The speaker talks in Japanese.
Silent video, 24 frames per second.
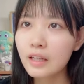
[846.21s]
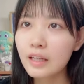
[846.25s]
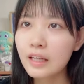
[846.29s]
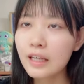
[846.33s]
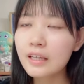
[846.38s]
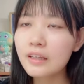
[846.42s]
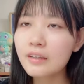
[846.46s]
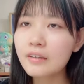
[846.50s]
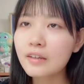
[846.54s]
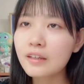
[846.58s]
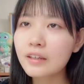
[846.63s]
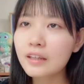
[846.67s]

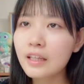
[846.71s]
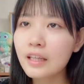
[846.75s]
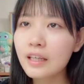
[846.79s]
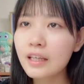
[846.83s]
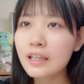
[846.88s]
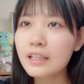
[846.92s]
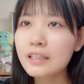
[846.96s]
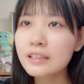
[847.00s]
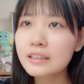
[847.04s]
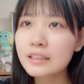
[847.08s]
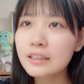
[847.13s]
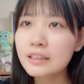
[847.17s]
早く行って
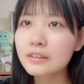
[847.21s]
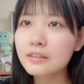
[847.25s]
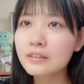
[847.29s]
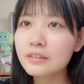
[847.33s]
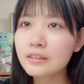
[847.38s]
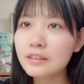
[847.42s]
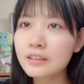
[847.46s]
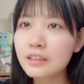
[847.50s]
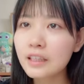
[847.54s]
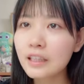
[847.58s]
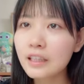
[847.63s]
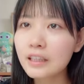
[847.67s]
現地で
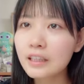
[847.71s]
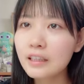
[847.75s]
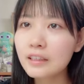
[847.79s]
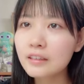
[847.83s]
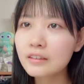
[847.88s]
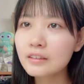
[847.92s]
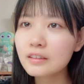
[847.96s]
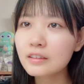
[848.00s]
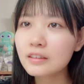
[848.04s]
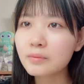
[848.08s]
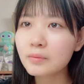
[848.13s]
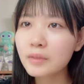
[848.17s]
グッズ買って
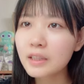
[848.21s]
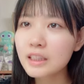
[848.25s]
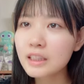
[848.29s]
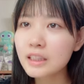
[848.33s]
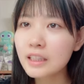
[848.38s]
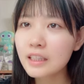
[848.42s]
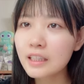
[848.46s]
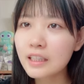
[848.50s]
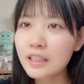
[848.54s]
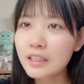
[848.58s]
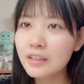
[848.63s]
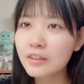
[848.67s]
くるみき
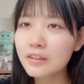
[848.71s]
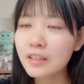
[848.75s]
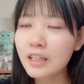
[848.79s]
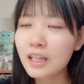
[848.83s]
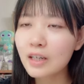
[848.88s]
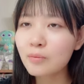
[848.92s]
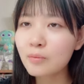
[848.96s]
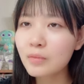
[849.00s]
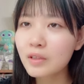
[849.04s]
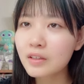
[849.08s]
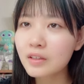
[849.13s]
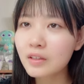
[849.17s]
ちゃん引きるに
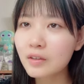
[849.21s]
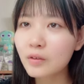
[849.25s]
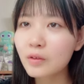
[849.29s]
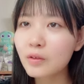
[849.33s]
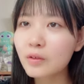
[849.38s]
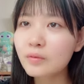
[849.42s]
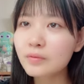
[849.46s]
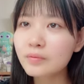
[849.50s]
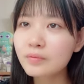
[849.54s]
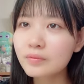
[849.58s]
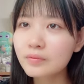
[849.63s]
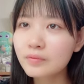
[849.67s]
頑張るね
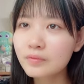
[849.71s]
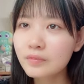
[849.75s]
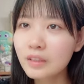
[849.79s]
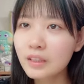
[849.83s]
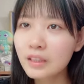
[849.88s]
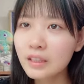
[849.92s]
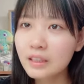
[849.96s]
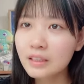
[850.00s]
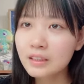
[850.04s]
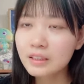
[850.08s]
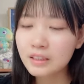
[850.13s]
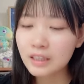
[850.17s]
お
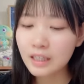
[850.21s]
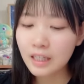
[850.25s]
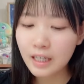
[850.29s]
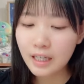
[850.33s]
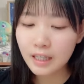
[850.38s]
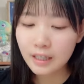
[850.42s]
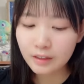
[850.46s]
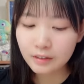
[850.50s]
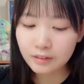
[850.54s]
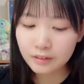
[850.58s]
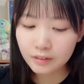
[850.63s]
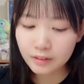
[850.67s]
じゃあ
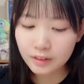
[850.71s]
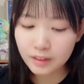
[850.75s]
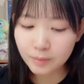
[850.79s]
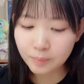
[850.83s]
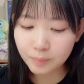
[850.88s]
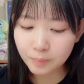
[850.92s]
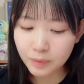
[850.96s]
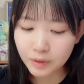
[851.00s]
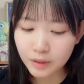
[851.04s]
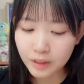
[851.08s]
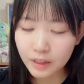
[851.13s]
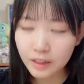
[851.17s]
早く絶
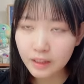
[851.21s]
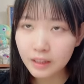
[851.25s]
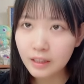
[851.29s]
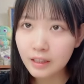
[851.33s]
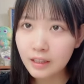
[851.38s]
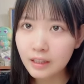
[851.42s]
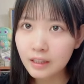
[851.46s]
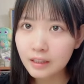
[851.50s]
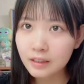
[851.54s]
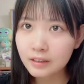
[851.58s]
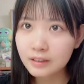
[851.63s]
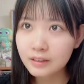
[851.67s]
品に来た
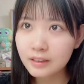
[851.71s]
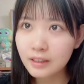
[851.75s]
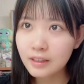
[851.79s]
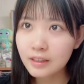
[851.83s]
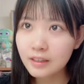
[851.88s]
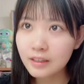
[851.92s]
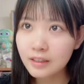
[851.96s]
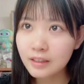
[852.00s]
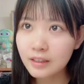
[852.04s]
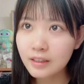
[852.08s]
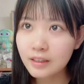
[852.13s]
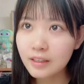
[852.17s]
ら
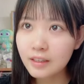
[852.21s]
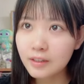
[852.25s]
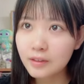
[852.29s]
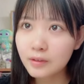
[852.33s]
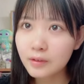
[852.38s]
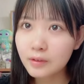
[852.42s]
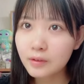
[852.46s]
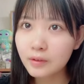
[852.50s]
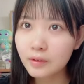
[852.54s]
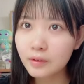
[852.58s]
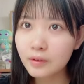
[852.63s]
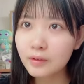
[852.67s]
前ーで
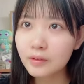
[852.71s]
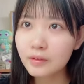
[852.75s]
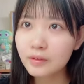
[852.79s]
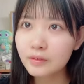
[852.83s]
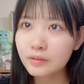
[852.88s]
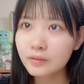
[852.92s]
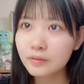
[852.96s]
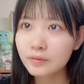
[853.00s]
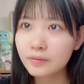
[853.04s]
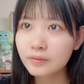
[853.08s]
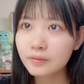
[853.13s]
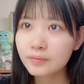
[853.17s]
言うと
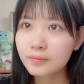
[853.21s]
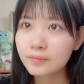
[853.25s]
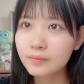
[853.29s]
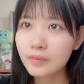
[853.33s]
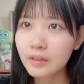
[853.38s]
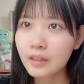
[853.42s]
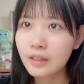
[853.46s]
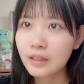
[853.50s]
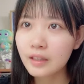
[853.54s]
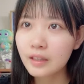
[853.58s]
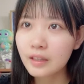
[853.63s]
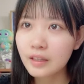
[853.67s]

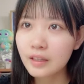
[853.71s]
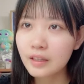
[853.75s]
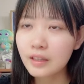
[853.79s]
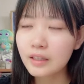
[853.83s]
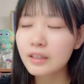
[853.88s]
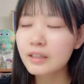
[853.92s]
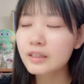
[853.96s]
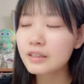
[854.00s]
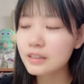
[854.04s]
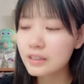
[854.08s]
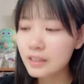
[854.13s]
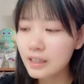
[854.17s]
あ
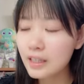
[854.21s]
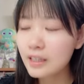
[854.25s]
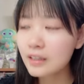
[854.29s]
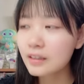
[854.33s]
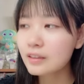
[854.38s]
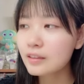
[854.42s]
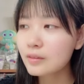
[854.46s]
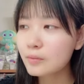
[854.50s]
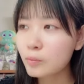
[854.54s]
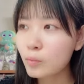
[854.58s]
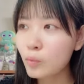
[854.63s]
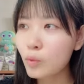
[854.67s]
れですね
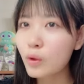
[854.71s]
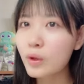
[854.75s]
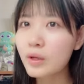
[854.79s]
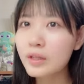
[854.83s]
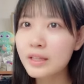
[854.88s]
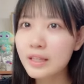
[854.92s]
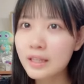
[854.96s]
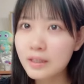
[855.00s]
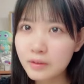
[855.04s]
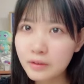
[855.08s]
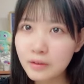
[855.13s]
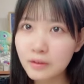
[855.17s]
燃え
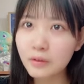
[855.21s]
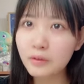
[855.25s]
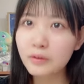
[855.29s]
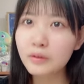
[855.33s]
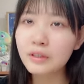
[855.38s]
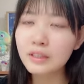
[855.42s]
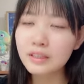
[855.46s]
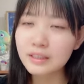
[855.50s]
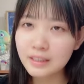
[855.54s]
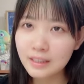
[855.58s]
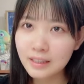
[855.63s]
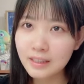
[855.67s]
てるってこと
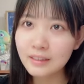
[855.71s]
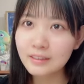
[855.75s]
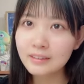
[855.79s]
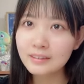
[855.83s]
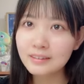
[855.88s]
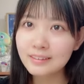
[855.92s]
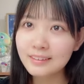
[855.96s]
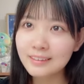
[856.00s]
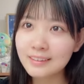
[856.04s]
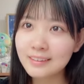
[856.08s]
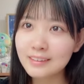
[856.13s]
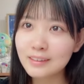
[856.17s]
ですね
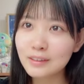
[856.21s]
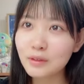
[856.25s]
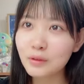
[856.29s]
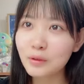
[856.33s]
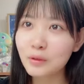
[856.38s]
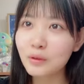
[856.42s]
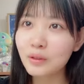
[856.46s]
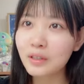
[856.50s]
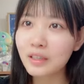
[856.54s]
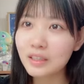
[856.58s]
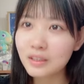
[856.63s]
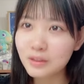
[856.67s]
位置情
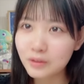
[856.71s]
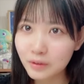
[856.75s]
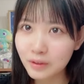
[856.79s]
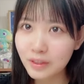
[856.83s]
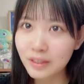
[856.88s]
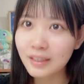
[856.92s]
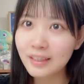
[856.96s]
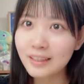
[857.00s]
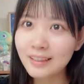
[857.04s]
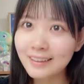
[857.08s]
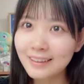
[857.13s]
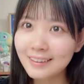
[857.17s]
報が一緒
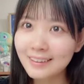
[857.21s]
で